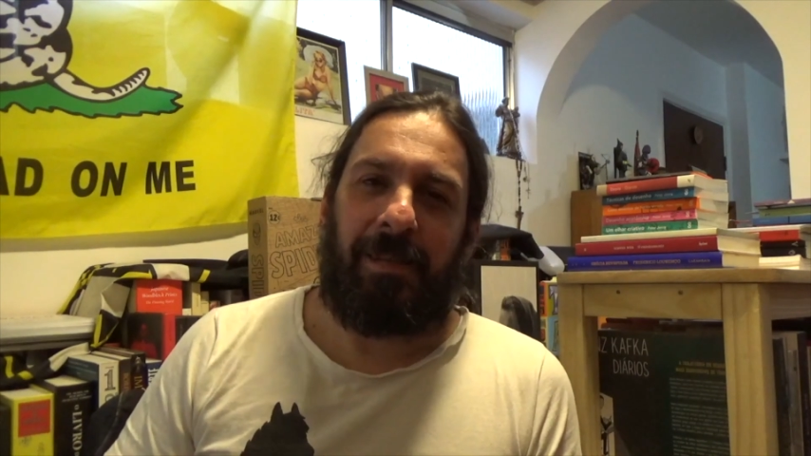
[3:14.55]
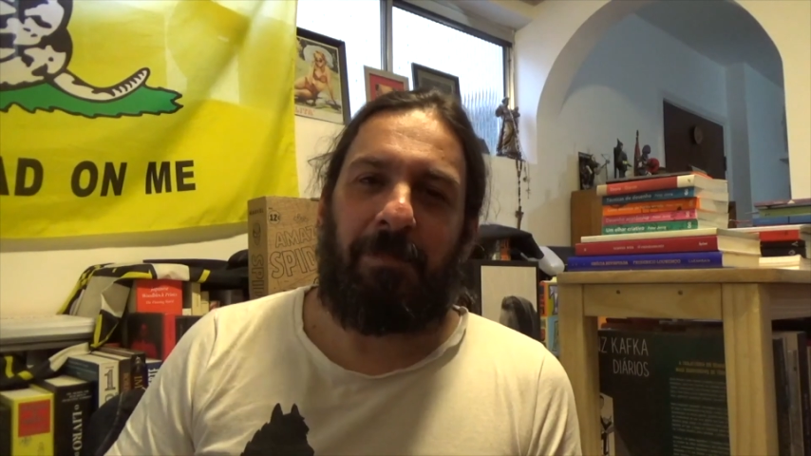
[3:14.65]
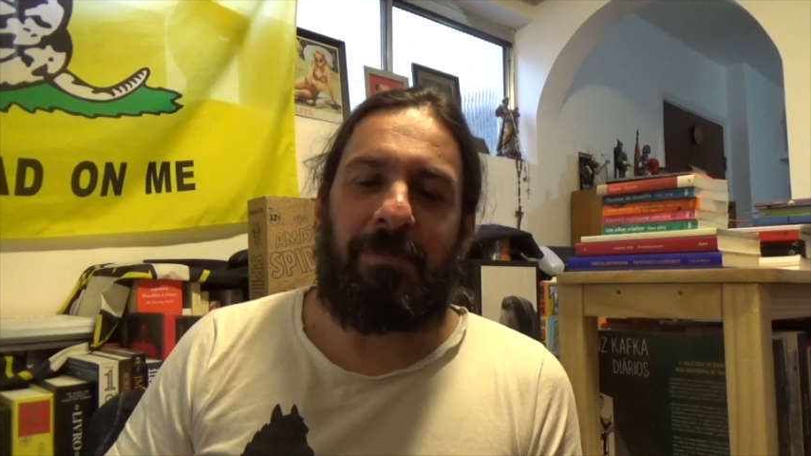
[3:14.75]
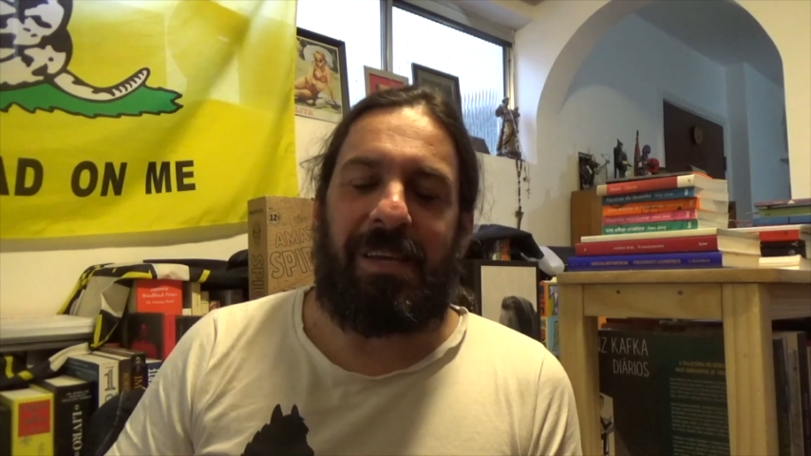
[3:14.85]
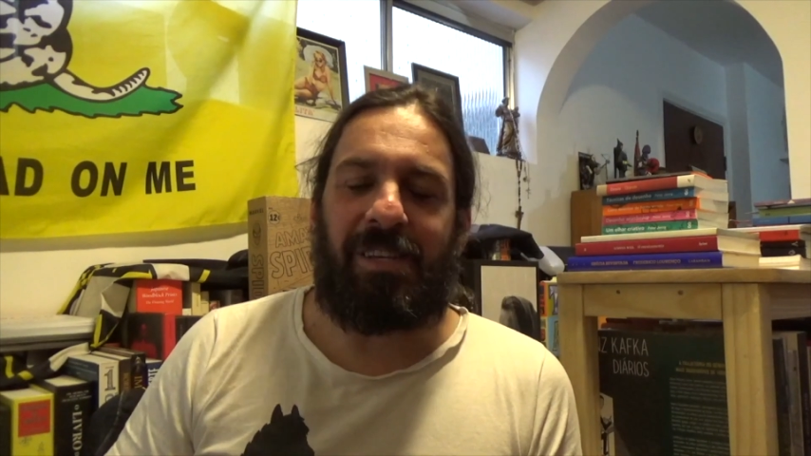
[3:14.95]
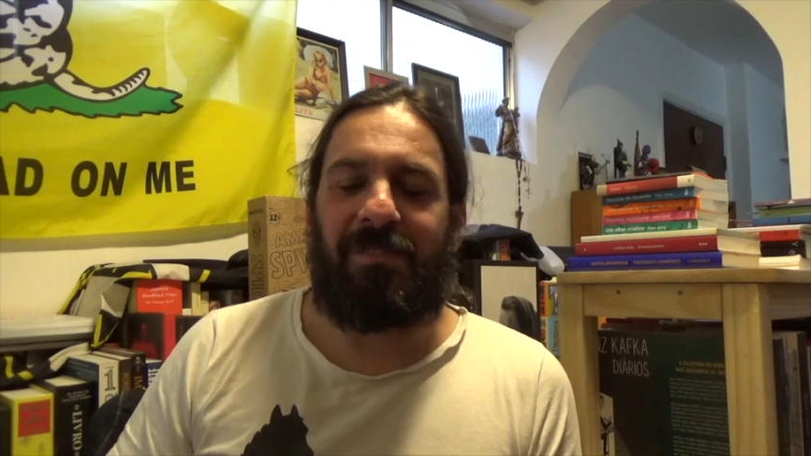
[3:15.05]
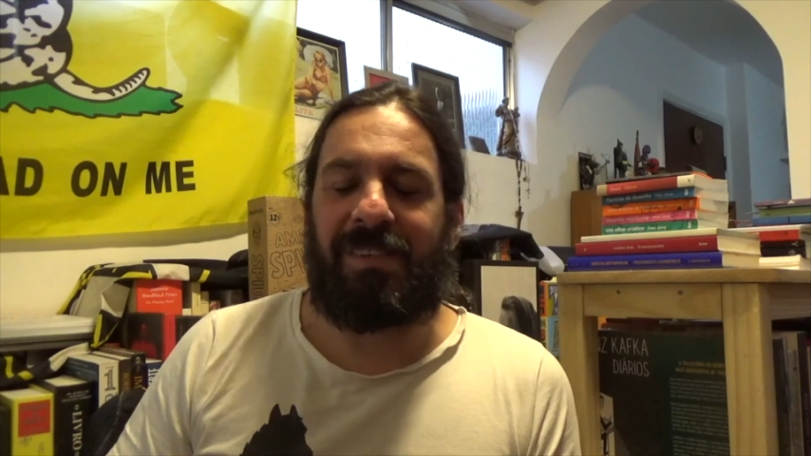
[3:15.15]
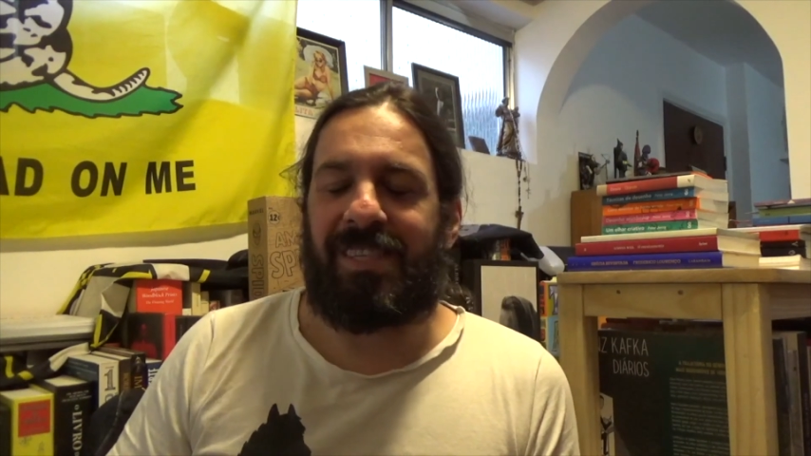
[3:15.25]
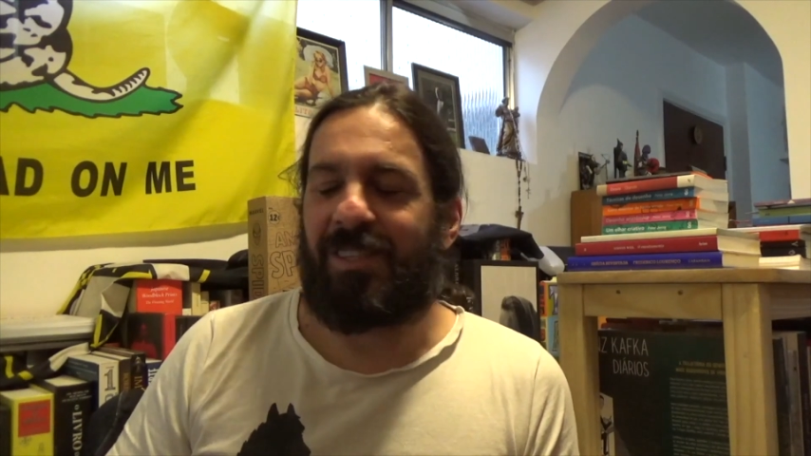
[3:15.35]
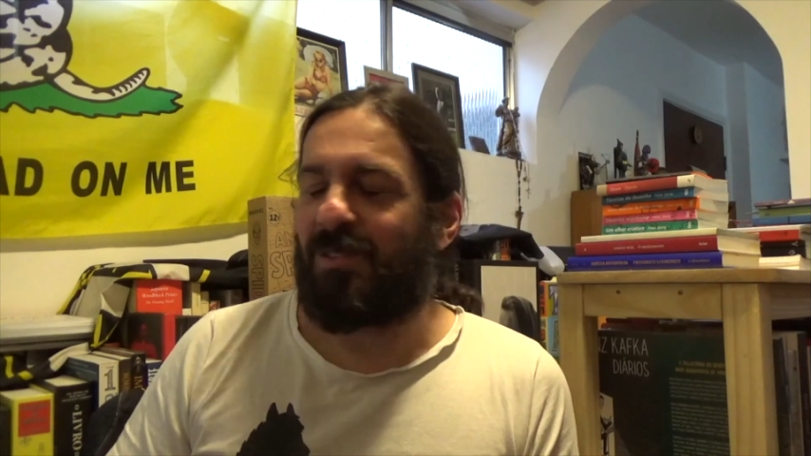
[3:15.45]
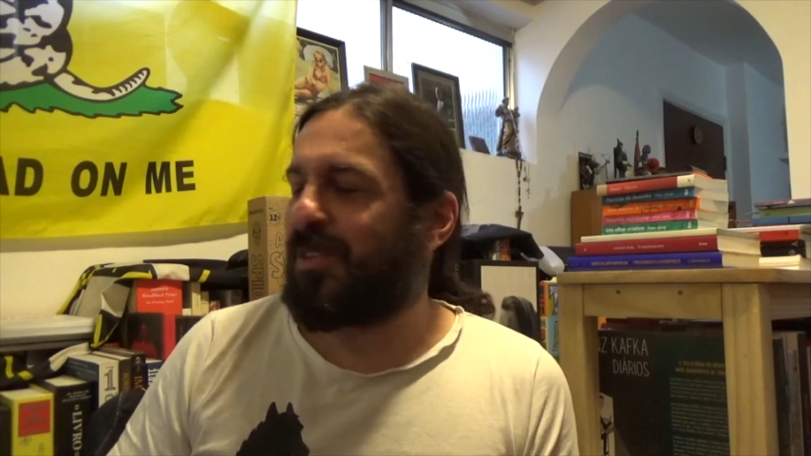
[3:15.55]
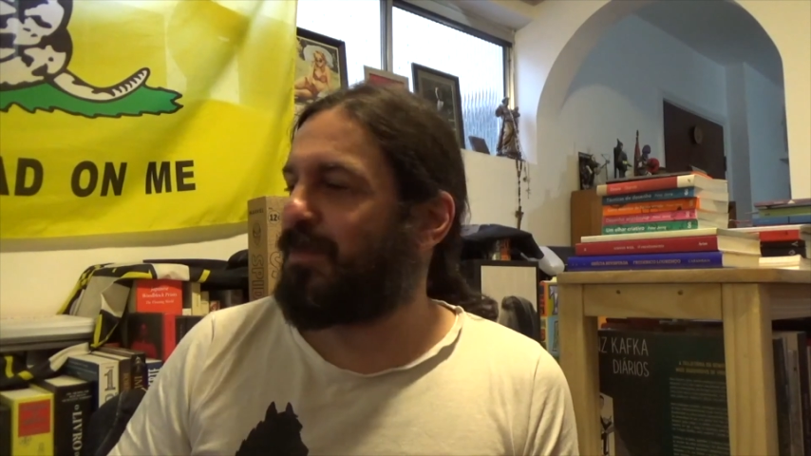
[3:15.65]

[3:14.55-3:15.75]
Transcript: deprimente fazer isso.